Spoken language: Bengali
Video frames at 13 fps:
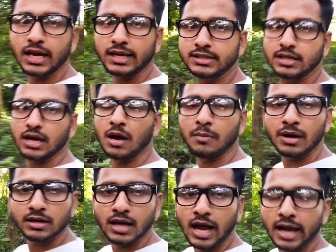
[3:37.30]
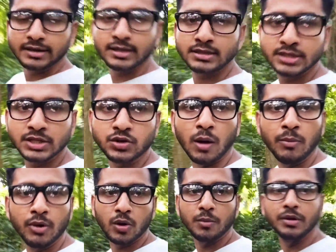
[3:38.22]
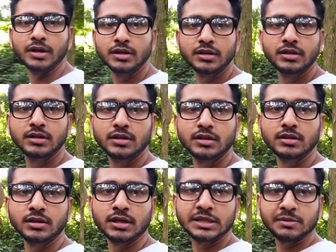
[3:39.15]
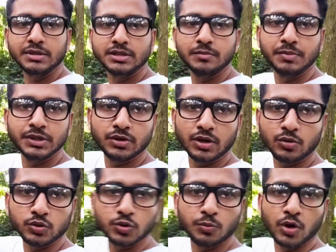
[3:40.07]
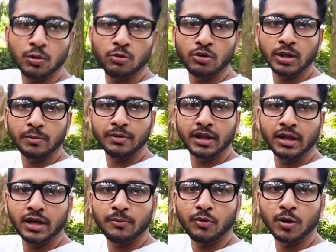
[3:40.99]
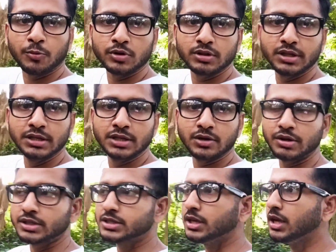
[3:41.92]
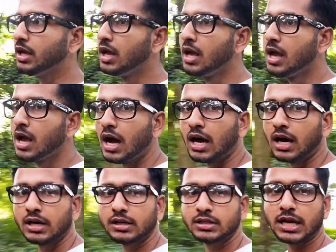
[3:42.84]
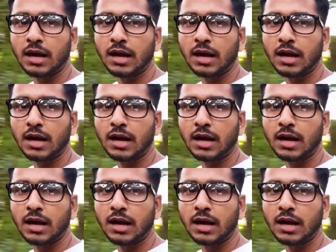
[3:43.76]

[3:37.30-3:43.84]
সাইজে আমার হাইটের চেয়ে ডবল হবে দেখতে পাচ্ছেন পিছনে কত বড় বড় ঢিপি এদিকে পরপর তিনটে রয়েছে আর